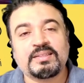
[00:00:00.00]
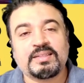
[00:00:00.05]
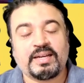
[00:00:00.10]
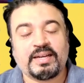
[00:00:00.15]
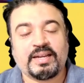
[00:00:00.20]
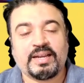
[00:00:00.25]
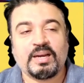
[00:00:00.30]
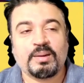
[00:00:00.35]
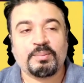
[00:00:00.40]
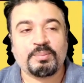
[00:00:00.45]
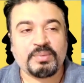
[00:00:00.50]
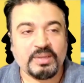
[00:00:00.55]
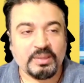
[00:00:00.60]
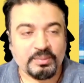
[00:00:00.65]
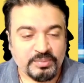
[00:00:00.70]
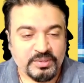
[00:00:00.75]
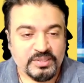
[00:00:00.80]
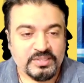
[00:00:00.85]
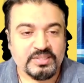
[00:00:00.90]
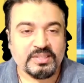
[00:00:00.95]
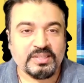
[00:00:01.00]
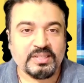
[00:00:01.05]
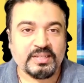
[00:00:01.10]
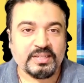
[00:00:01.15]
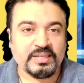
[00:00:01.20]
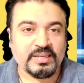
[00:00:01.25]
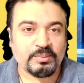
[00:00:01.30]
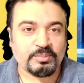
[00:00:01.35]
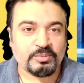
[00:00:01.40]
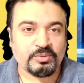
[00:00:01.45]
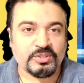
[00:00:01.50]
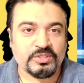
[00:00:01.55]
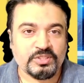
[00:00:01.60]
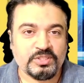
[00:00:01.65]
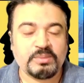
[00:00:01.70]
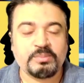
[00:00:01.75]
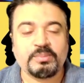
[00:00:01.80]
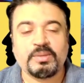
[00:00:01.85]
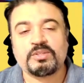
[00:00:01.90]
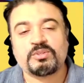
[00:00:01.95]
ताकि आपकी अपनी जिंदगी आपको
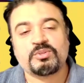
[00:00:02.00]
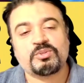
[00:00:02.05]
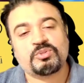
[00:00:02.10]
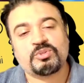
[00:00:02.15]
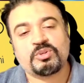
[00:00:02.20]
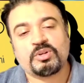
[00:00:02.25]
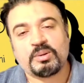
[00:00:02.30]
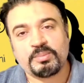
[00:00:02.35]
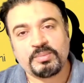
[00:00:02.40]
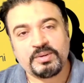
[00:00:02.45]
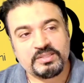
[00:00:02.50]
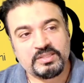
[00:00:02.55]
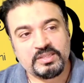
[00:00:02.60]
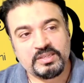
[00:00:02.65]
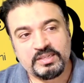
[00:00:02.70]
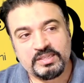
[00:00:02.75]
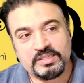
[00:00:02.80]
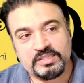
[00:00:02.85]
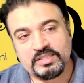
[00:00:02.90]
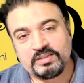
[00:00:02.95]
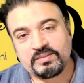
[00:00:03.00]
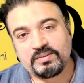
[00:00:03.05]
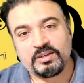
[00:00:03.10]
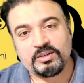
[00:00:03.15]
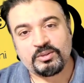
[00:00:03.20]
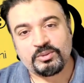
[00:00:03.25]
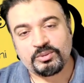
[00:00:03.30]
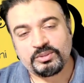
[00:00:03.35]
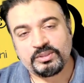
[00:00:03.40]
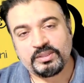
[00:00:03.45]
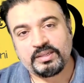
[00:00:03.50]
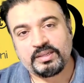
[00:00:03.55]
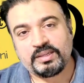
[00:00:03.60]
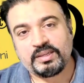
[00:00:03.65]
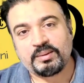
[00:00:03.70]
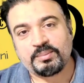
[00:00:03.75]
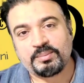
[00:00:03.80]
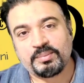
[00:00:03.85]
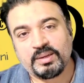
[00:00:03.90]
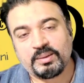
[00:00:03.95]
अच्छी महसूस और अपने से नीचे वालों को देख
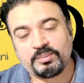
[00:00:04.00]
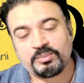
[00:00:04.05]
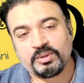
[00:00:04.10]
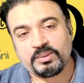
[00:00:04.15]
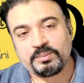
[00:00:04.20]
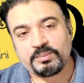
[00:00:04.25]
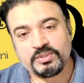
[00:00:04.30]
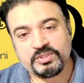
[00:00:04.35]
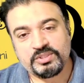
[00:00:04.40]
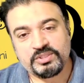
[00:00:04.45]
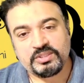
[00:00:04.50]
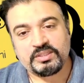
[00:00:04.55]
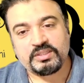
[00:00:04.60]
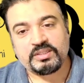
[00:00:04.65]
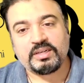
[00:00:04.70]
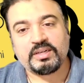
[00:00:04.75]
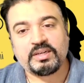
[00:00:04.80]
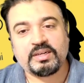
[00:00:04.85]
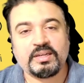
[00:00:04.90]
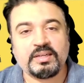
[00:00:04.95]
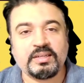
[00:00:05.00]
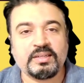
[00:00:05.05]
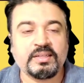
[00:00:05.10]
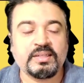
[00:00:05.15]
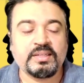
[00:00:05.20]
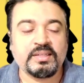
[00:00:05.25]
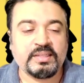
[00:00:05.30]
के अपने आप को अप्रिशिएट करना